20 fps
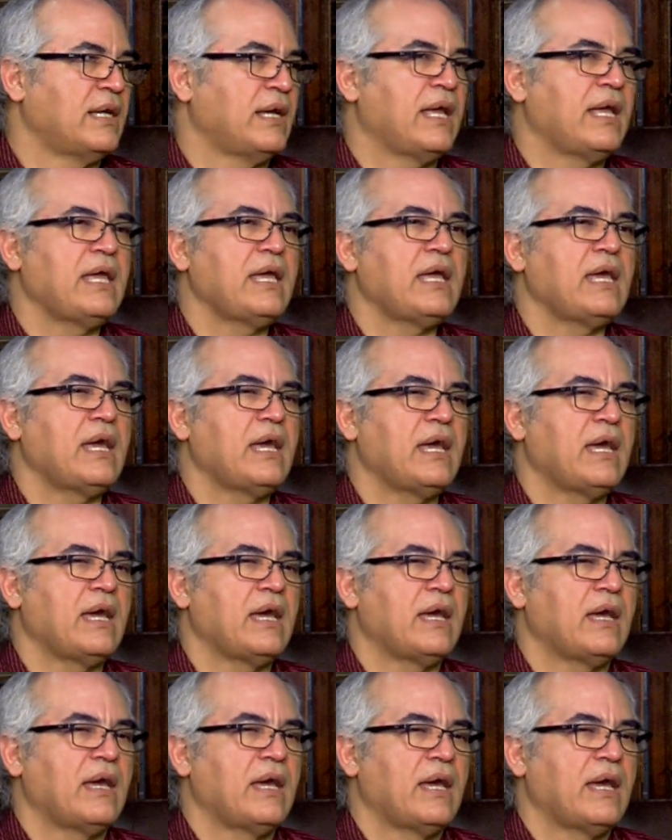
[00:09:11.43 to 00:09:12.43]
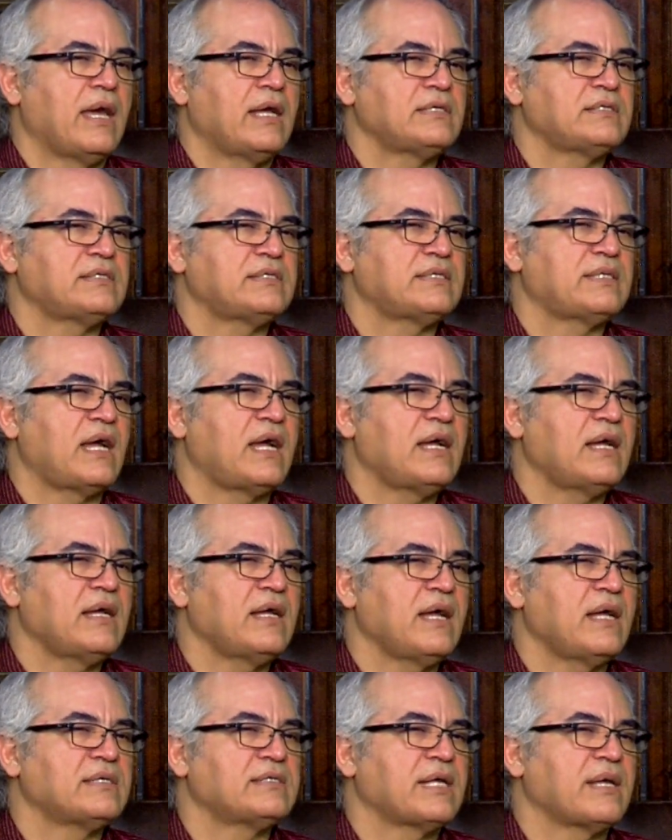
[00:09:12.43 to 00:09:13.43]
Y eh, es
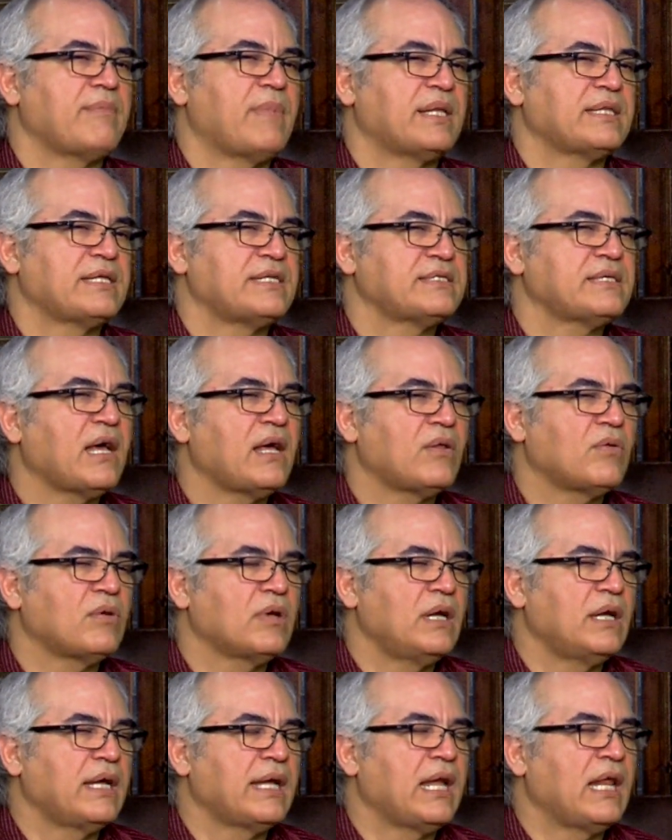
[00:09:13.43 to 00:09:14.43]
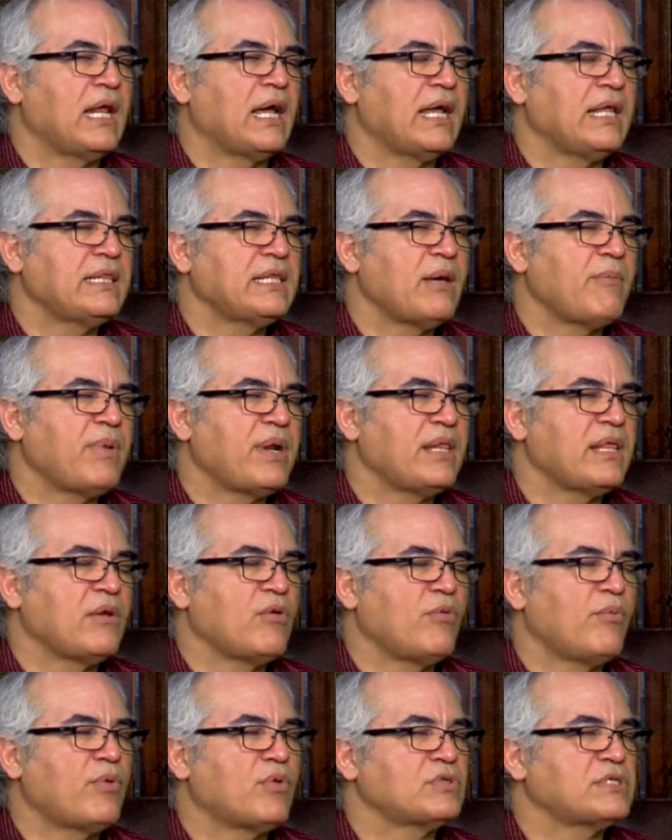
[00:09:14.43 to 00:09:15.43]
tan esquematizado que la gente aprende
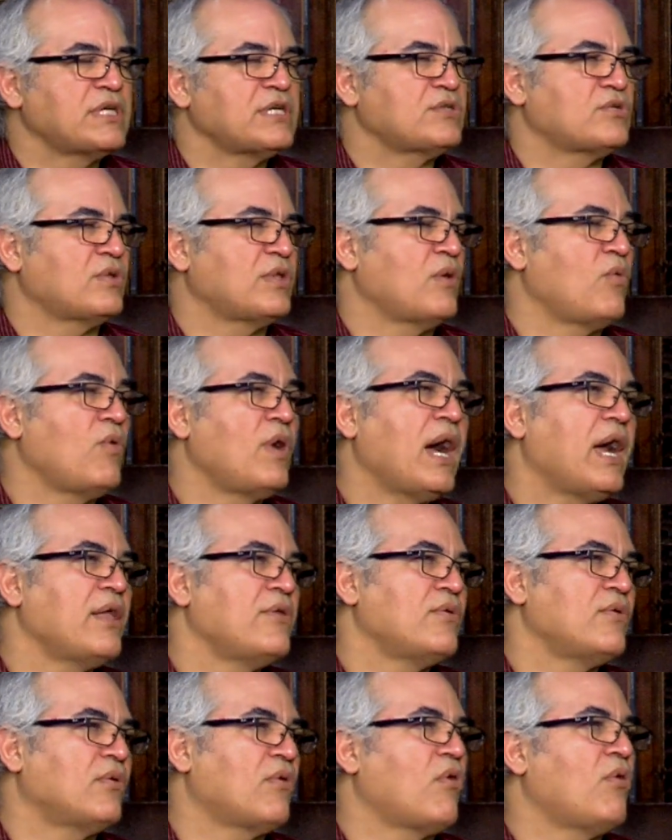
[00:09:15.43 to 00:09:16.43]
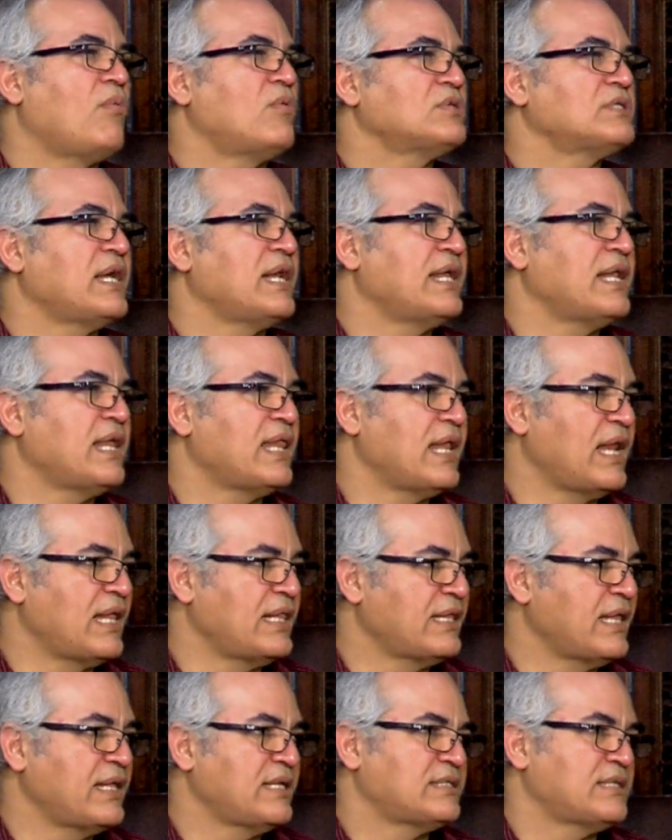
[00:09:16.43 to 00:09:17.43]
en un proceso de un año cómo salir
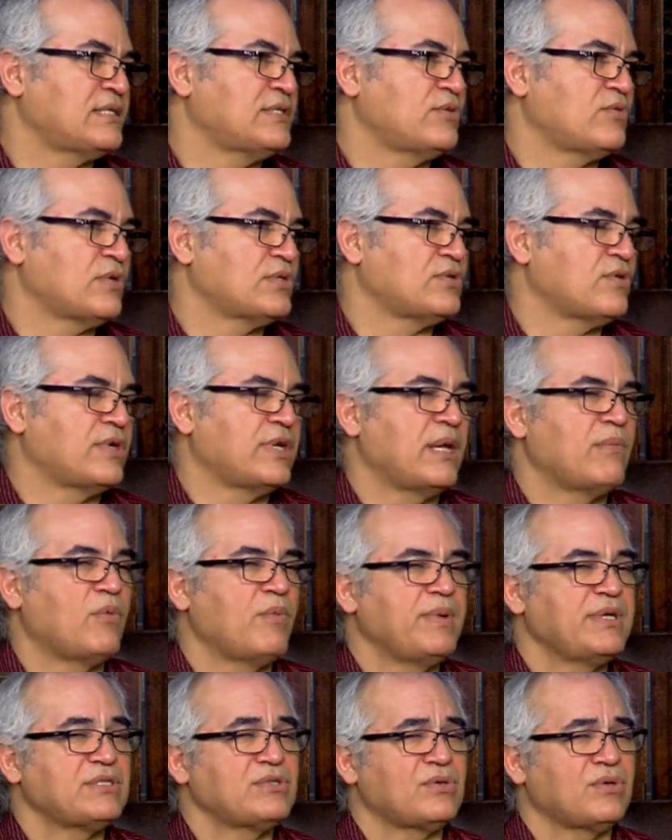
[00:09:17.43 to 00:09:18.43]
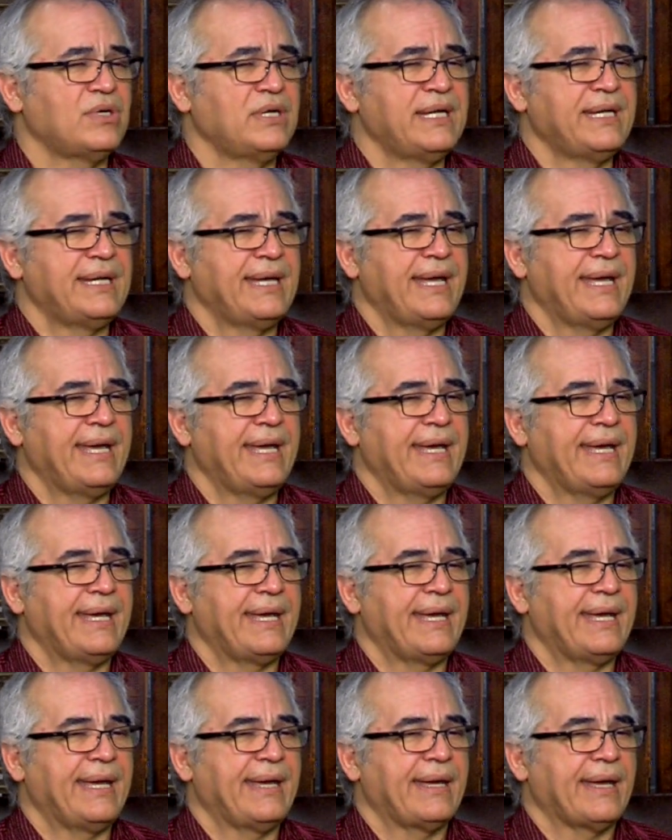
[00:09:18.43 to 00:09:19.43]
adelante de esta situación. Y hemos visto
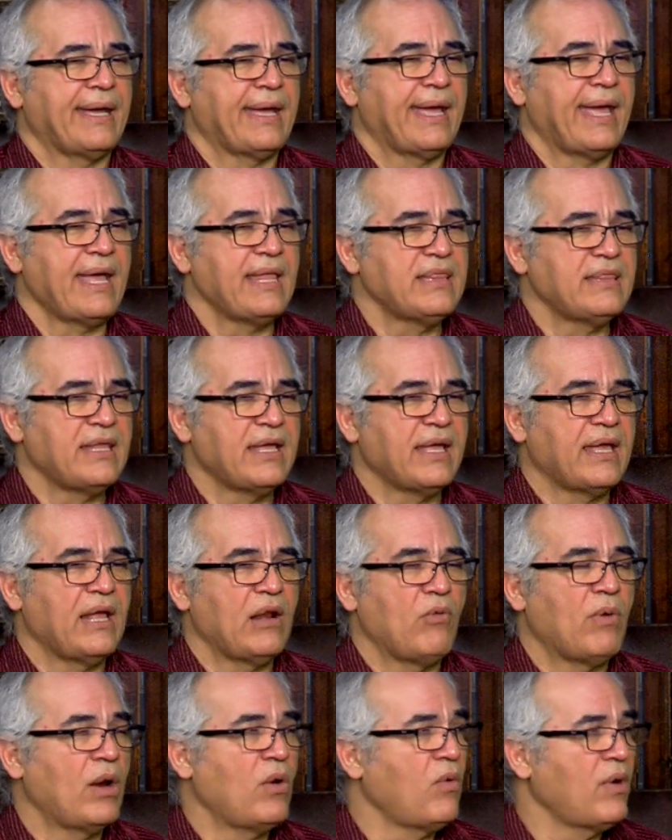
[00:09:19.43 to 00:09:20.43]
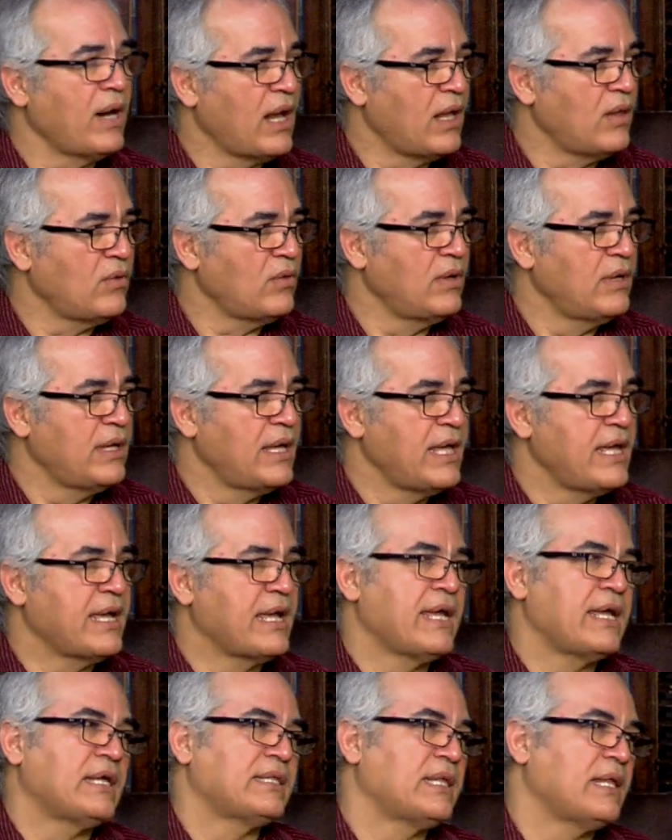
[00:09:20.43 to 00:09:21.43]
eh, gente que lo ha logrado y
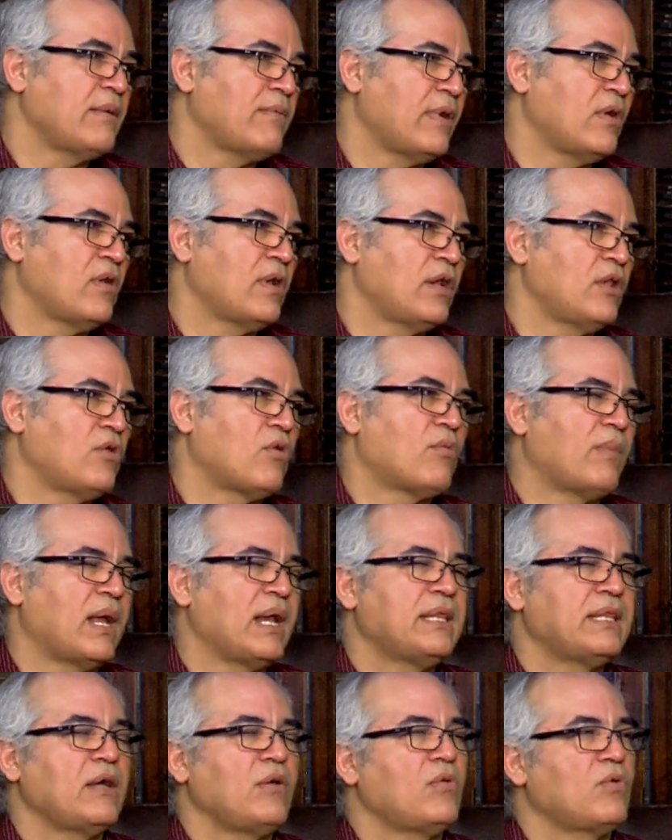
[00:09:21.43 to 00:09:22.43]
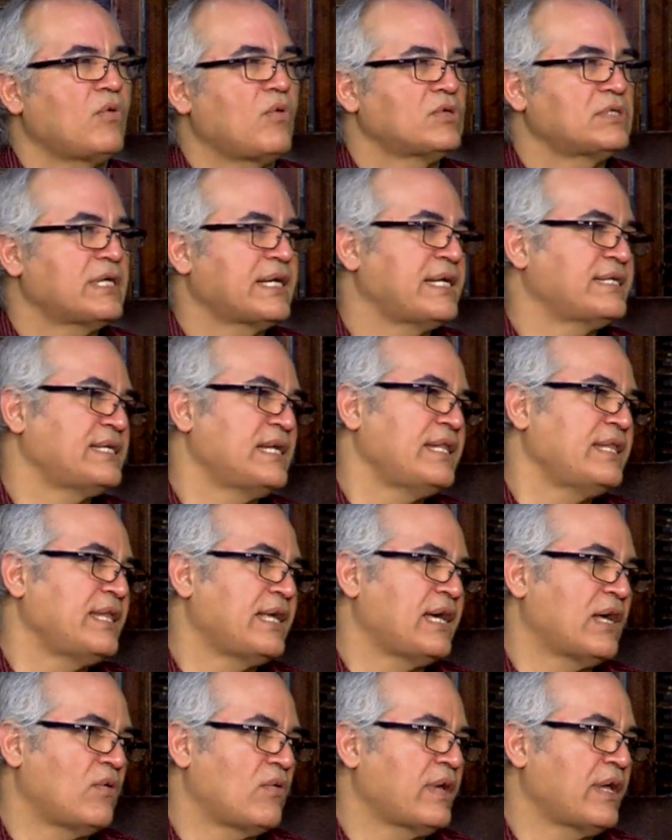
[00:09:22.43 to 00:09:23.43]
que ya tiene valores normales de glucosa, que es el
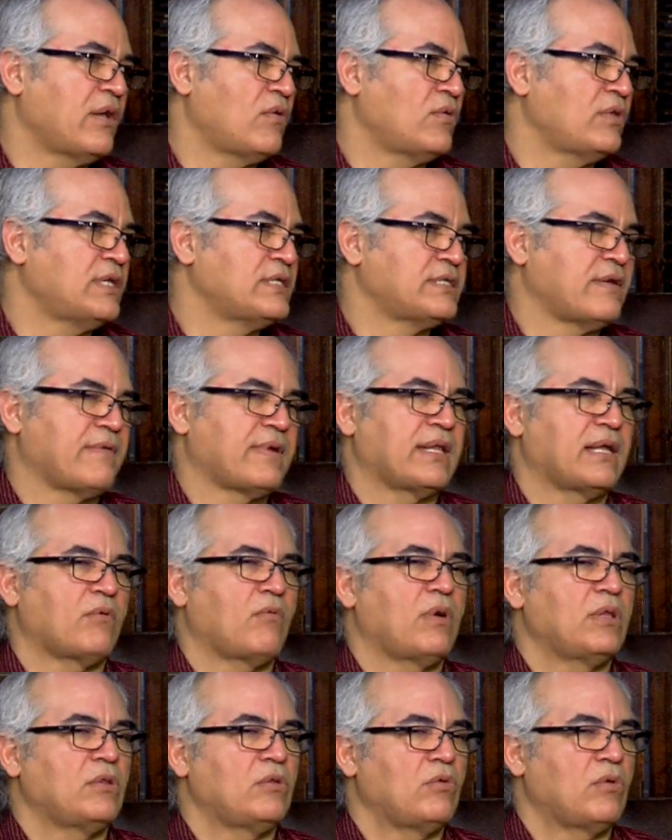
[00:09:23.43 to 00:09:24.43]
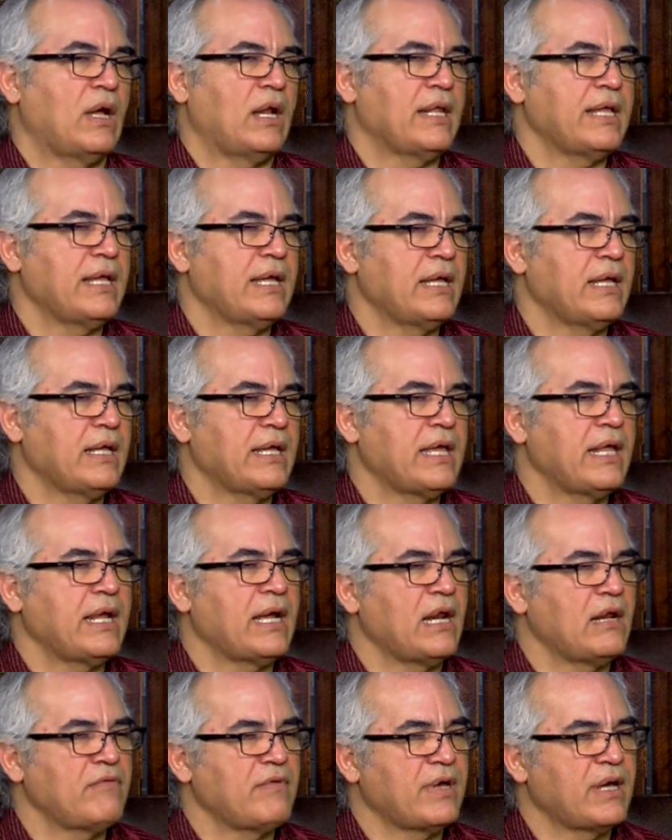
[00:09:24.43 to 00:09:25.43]
indicador que nos dice, ¿verdad? Cuando alguien quiere
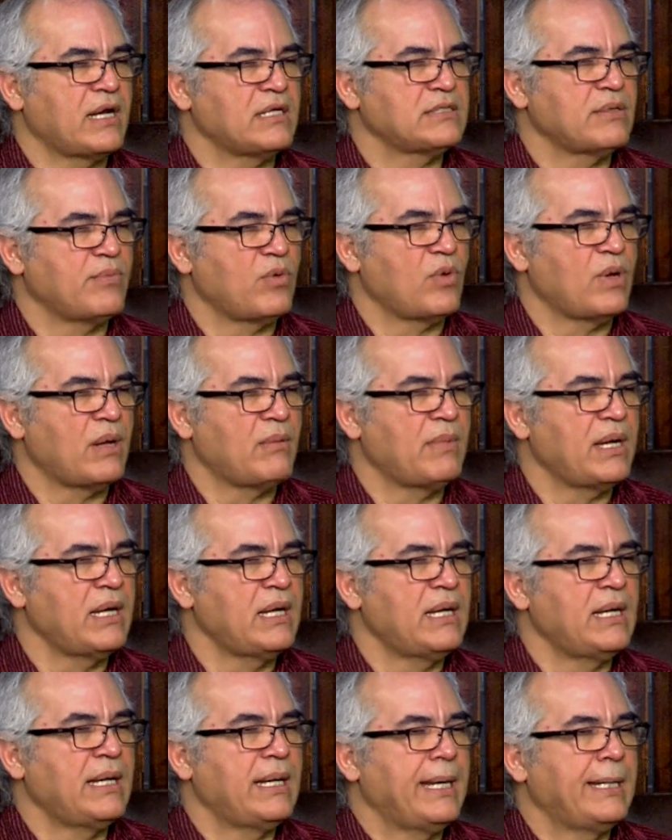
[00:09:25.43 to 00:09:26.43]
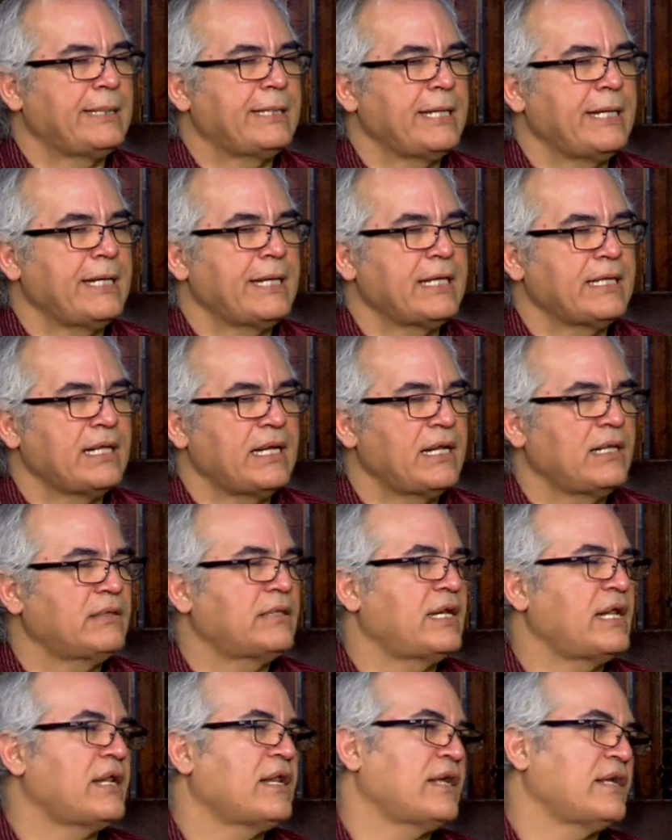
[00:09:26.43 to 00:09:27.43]
calificar ese programa, tiene que tener
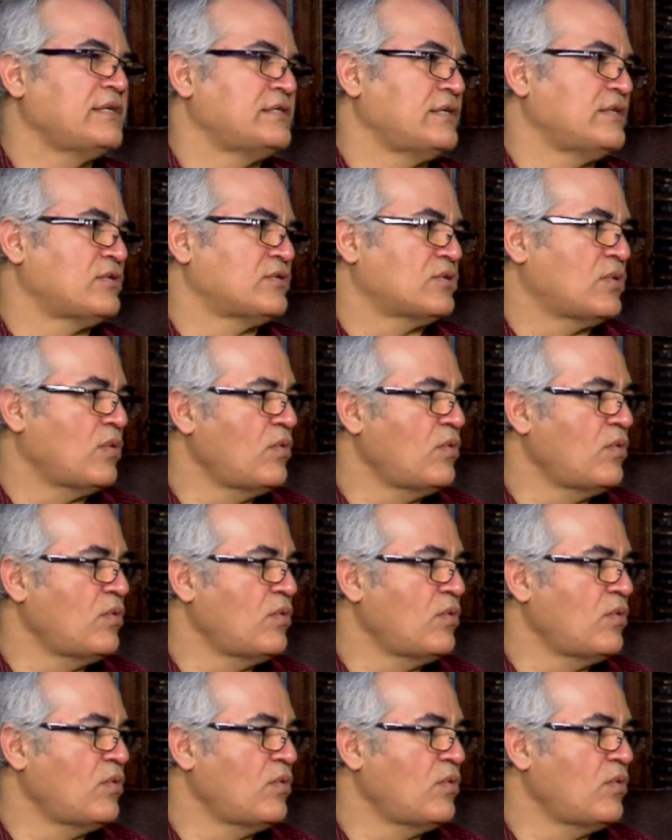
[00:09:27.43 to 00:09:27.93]
tres requisitos.